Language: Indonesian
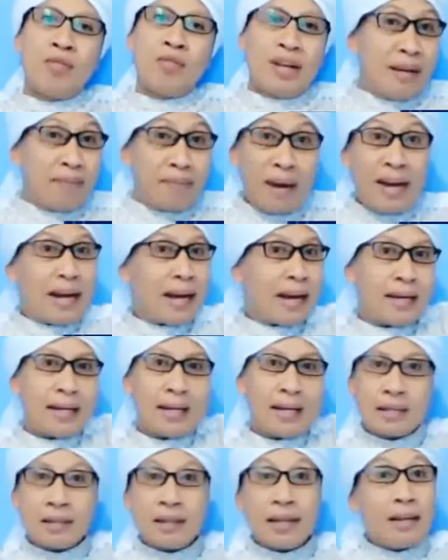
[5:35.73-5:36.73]
Mungkin pandangan
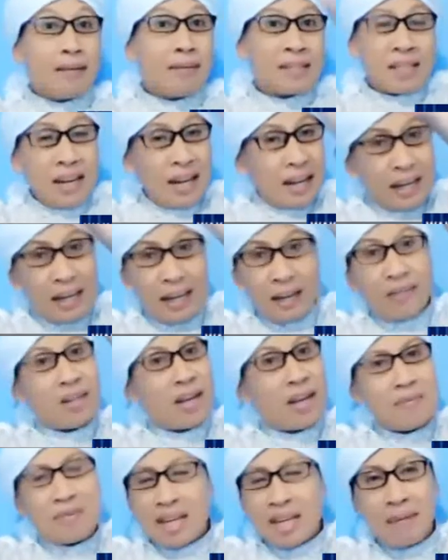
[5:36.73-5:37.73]
dia sih ini masalah khilaf,
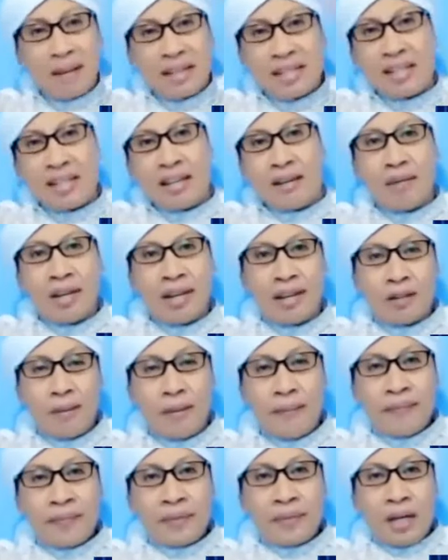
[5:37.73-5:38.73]
tidak bisa dipastikan
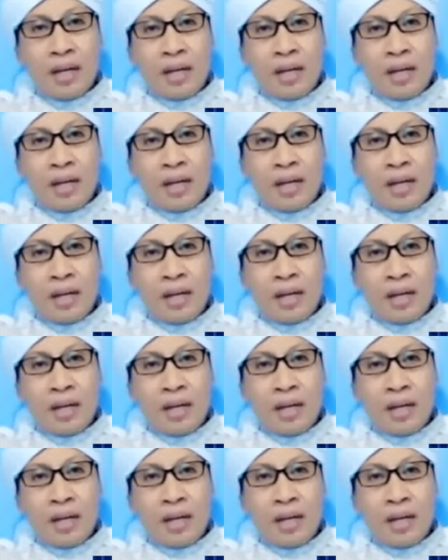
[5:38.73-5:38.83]
begitu.